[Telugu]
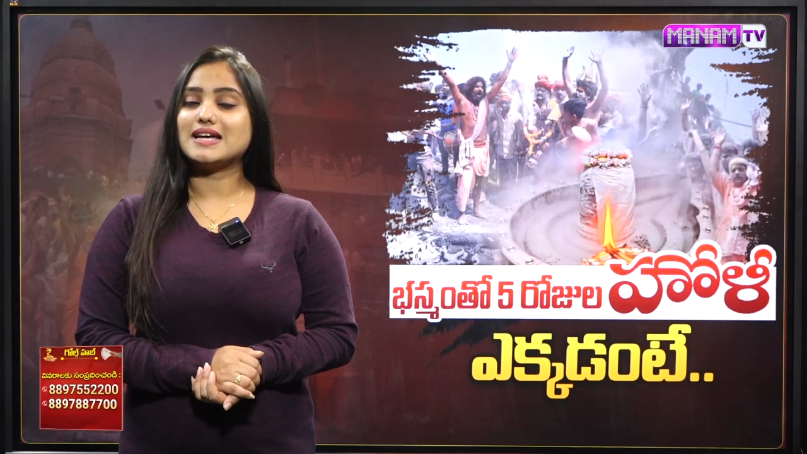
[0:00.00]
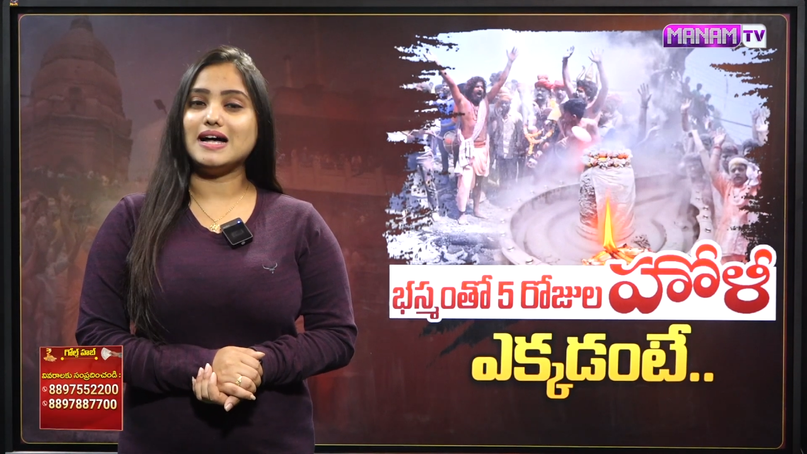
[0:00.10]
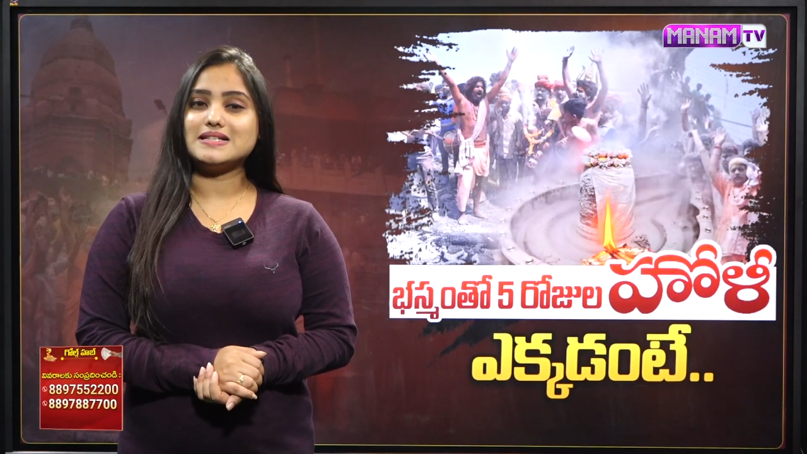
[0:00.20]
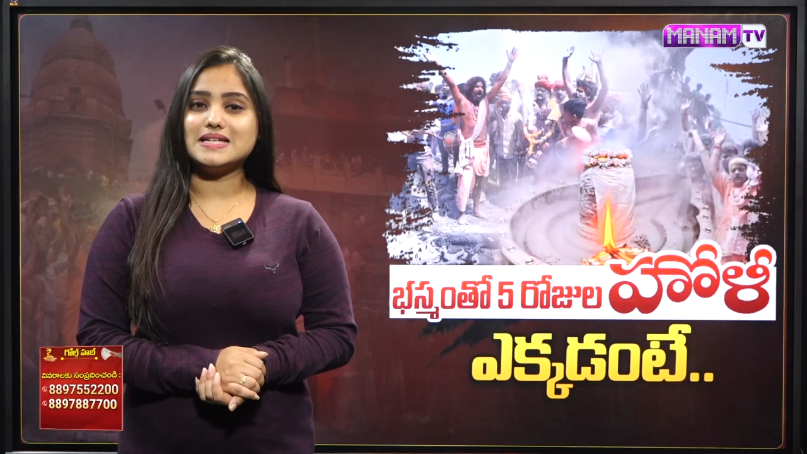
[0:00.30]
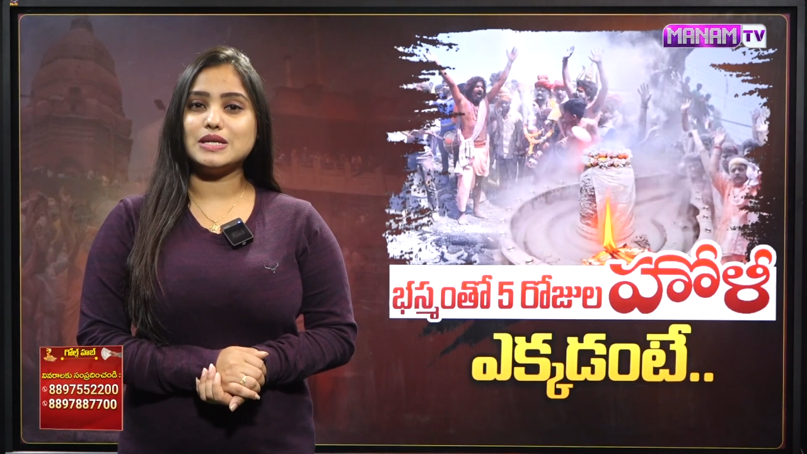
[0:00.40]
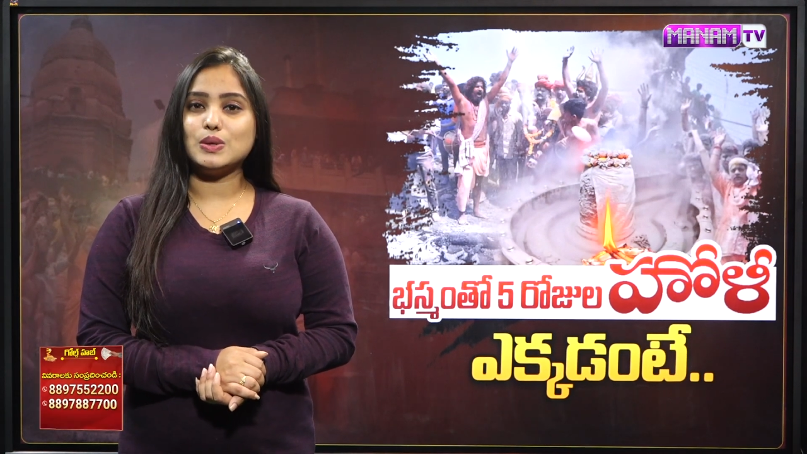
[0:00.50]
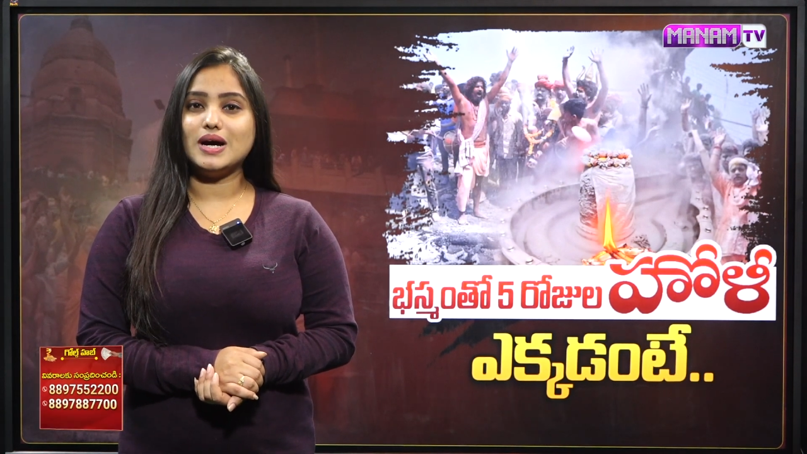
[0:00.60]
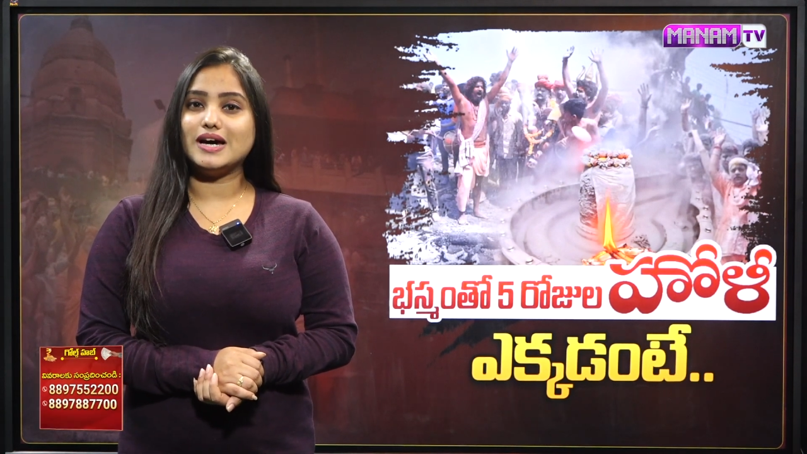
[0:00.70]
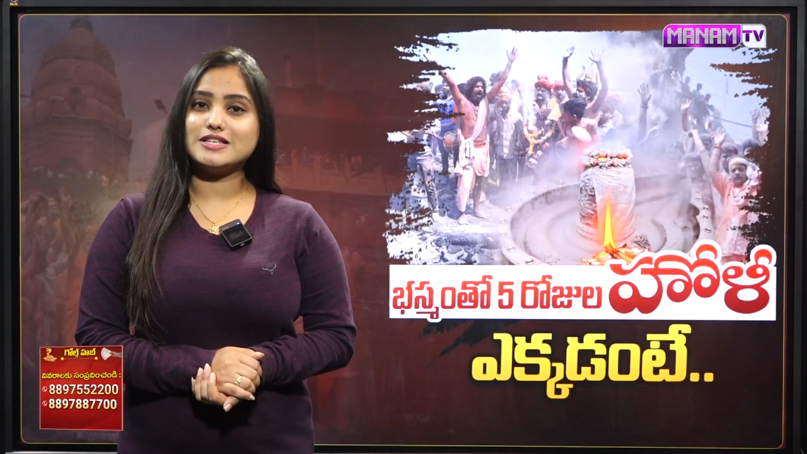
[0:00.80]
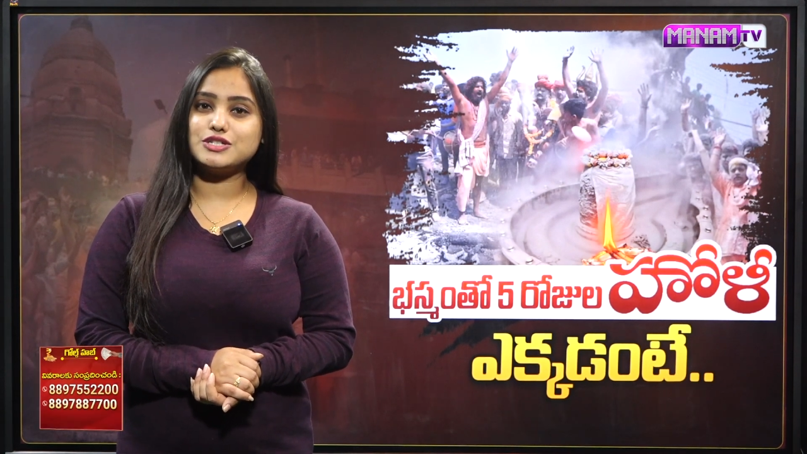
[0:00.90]
కాశీలో
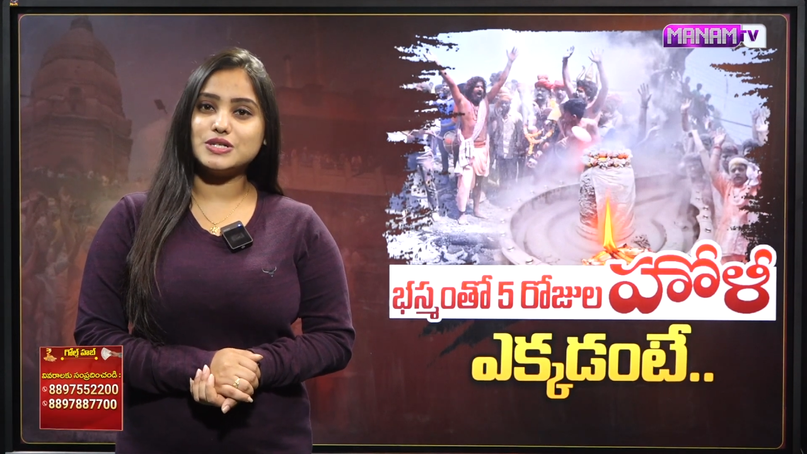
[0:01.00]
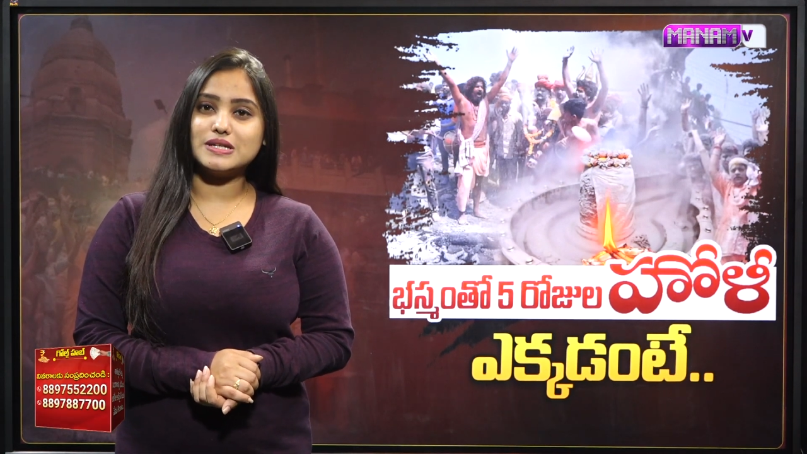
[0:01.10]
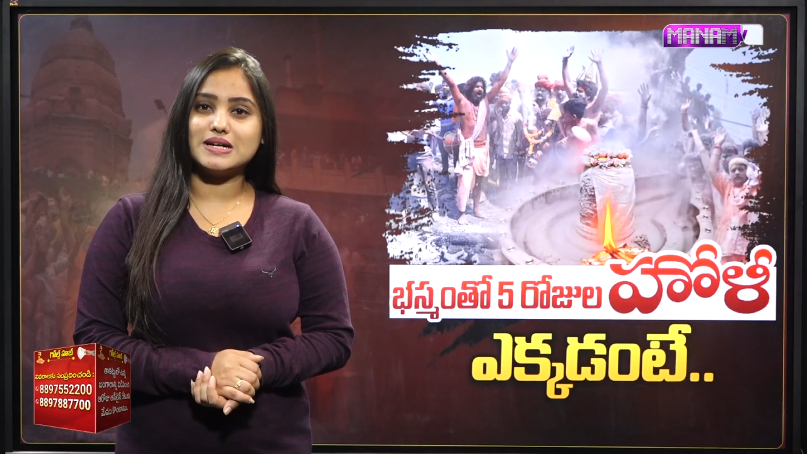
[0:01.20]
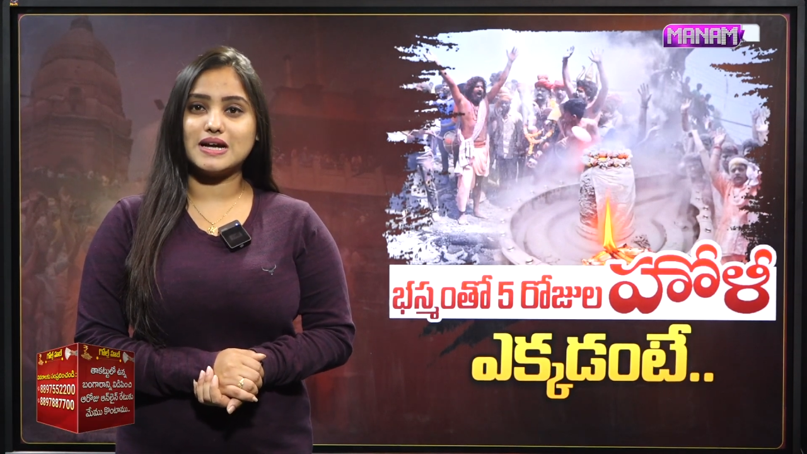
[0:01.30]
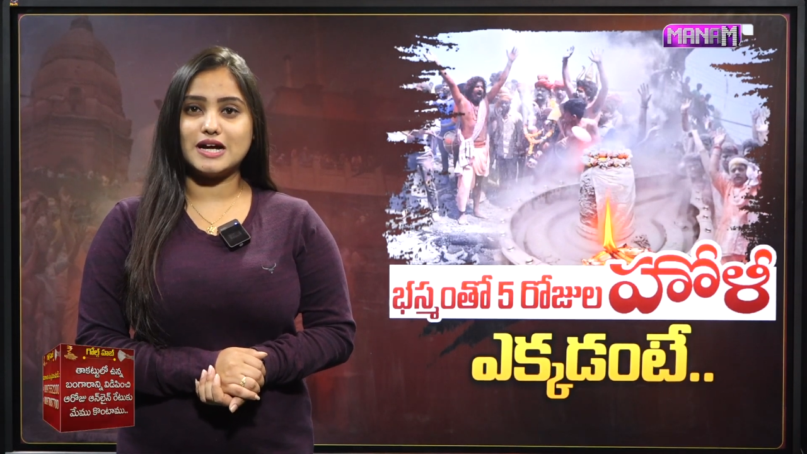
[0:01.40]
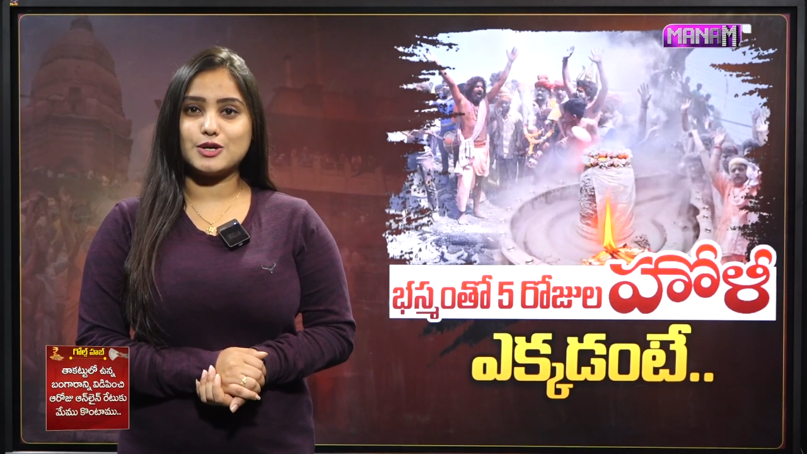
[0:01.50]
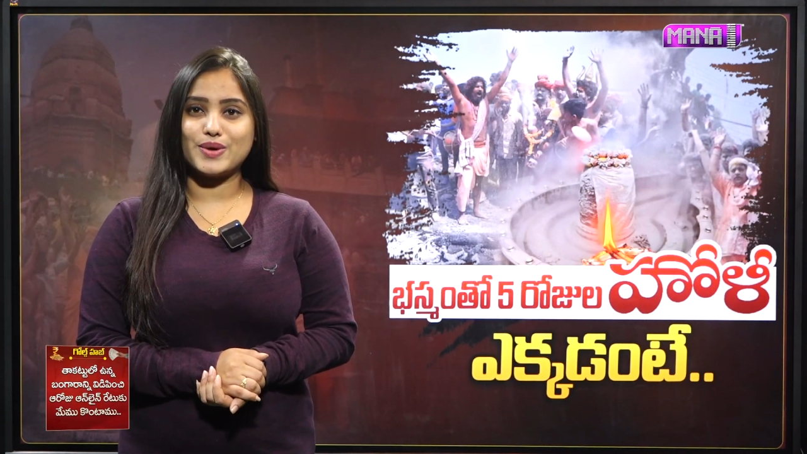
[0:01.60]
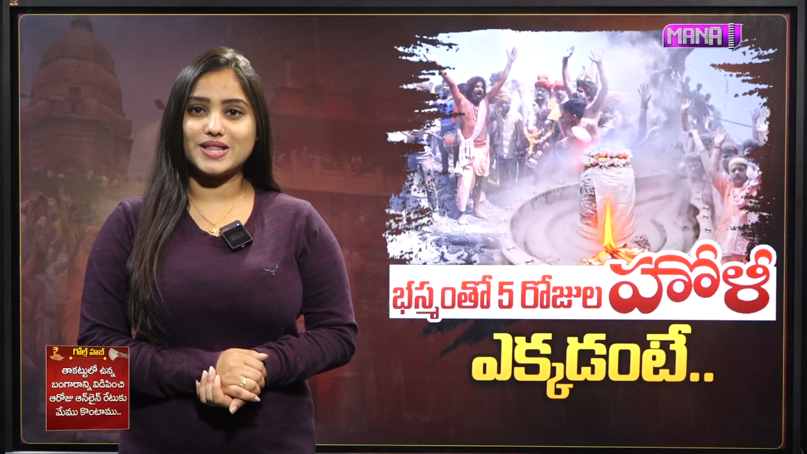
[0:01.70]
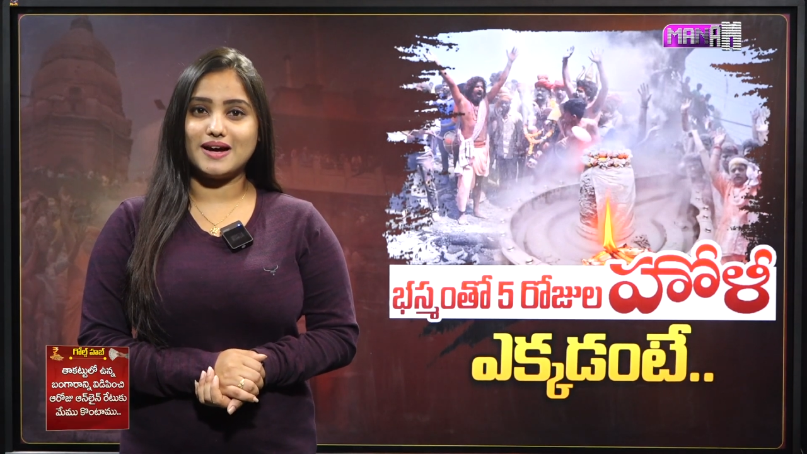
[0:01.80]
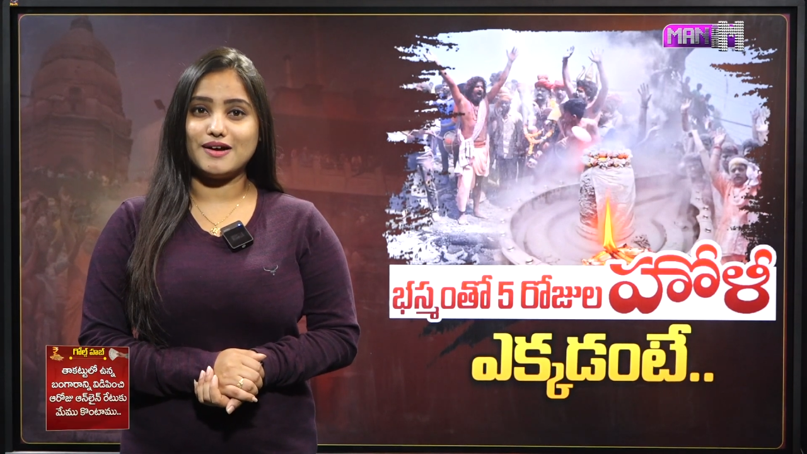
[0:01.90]
హరిశ్చంద్ర ఘాట్
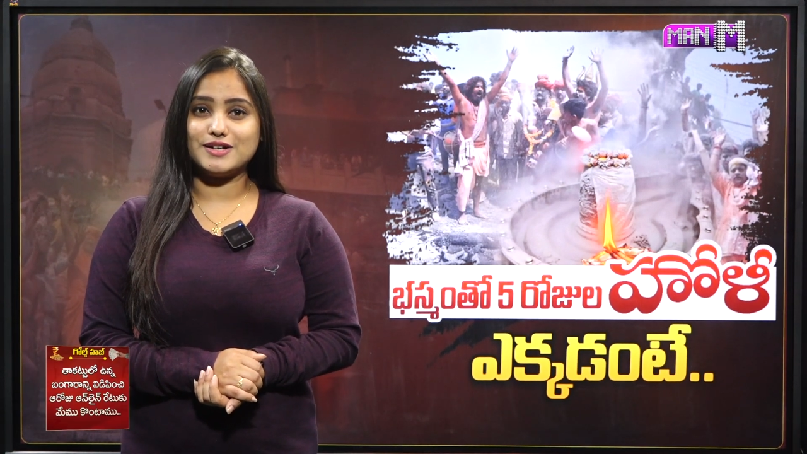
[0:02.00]
వద్ద